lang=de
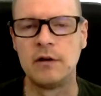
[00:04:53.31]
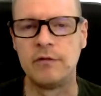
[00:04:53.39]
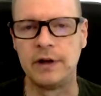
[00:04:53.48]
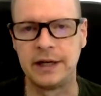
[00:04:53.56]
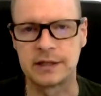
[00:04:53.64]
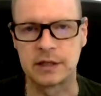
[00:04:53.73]

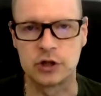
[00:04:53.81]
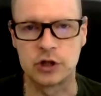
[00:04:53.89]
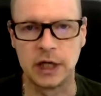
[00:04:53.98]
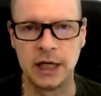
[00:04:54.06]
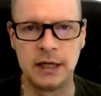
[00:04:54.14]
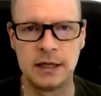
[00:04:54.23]
wenn das
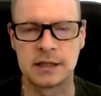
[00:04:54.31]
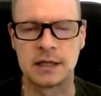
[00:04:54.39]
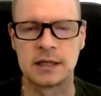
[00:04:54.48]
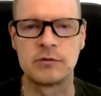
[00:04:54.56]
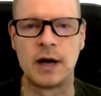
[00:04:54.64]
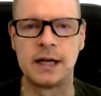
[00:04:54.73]
geschehen ist,
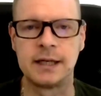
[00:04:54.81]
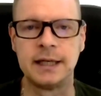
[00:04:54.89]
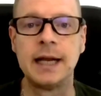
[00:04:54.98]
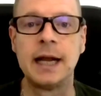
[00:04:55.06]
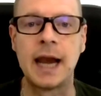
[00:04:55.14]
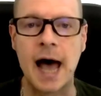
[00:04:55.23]
dass du halt
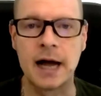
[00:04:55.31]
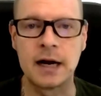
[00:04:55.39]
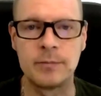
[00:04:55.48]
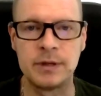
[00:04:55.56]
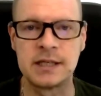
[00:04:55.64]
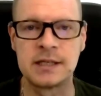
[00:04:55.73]
in der
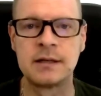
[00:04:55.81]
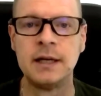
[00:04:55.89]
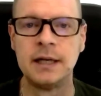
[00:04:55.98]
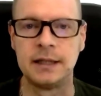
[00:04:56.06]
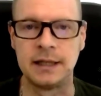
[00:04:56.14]
Lage bist,